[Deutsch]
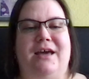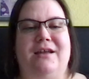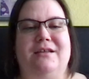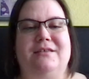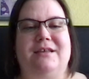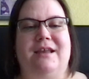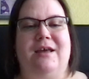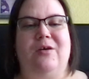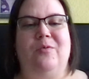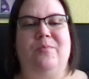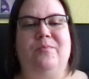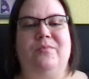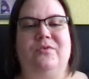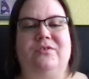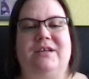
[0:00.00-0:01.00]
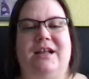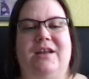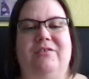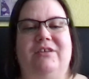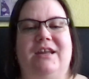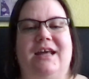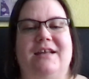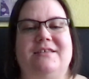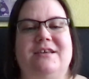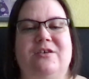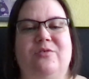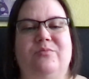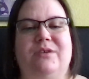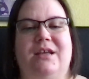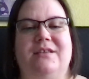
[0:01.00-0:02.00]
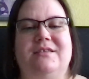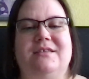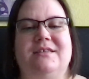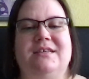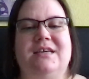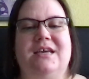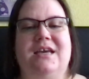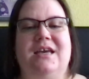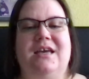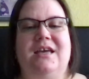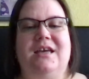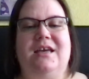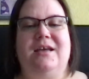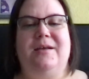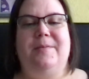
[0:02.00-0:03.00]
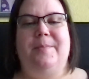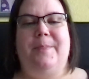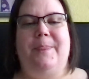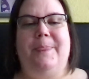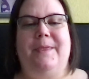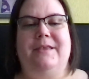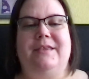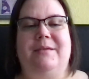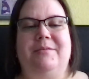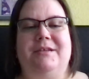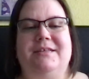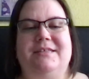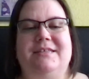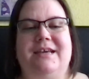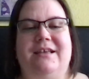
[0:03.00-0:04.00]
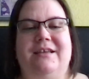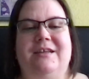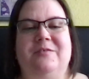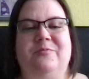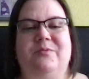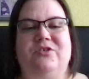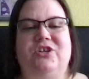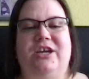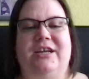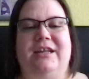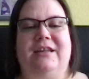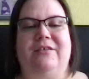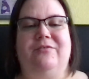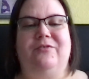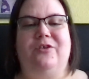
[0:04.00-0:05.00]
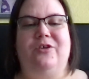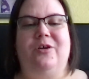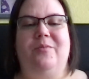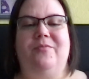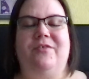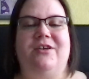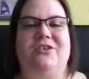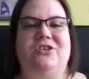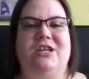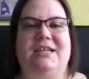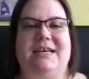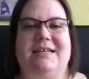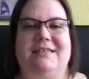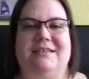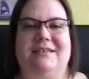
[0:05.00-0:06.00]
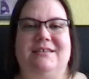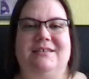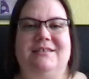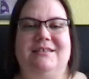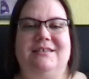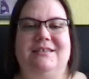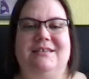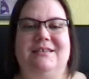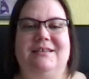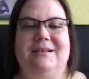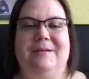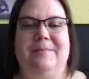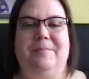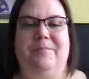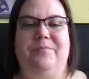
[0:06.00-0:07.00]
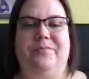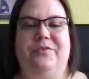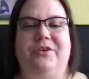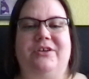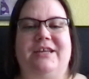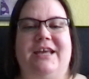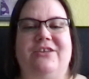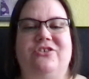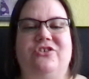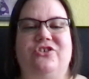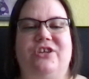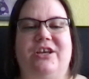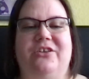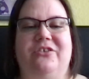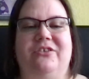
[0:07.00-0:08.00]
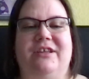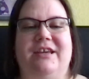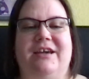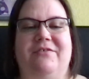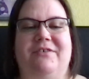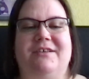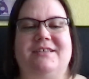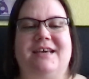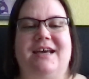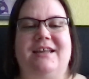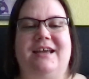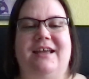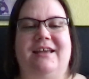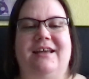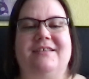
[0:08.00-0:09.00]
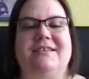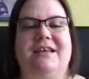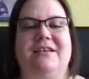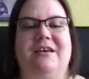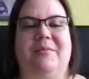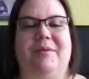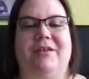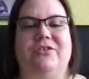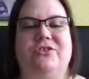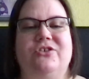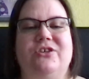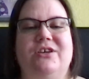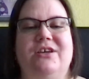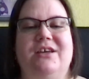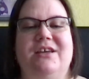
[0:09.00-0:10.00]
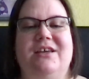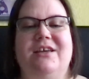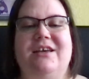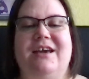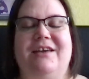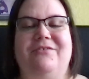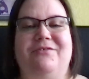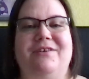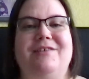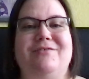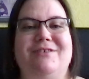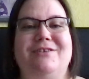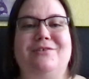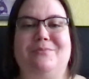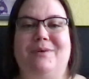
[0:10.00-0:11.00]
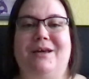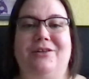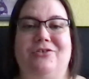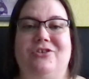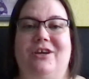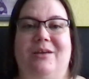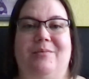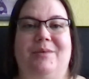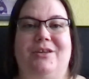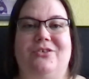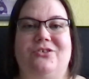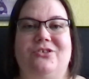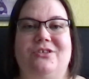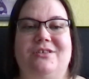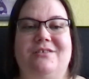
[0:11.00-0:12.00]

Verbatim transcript: alles erlauben und allen auf der Nase herumtanzen. Damit ist sie allerdings bei Shane an der vollkommen falschen Adresse. Doch in Angel steckt unter ihrer Fassade ein ganz anderer Mensch. Ein viel, viel sympathischerer Mensch.